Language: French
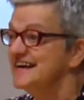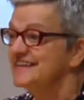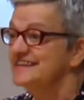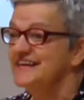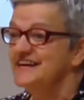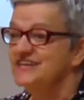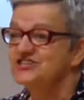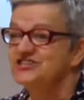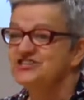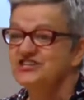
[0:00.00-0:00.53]

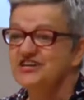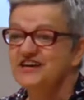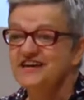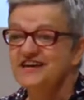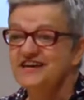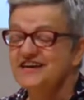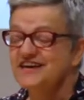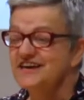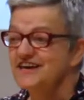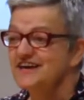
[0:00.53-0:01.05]

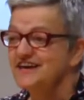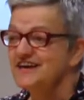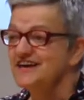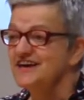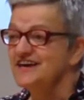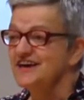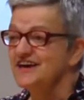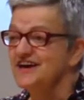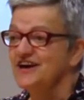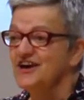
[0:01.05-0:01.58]
attaché
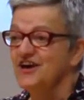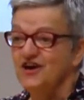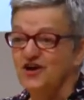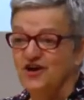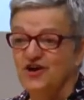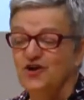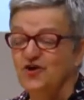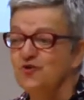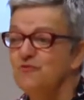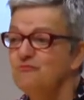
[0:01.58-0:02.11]

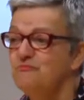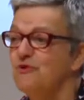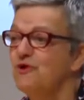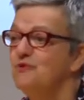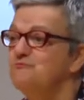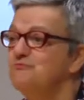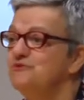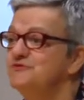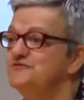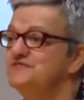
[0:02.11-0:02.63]
le
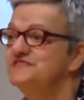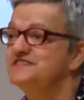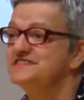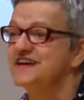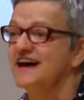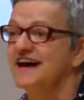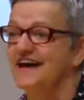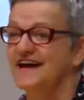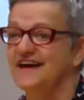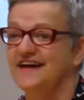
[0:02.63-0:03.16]
peuple
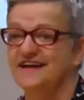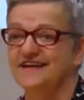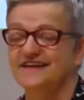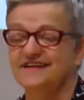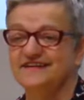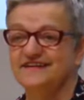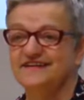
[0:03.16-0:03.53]
d'Israël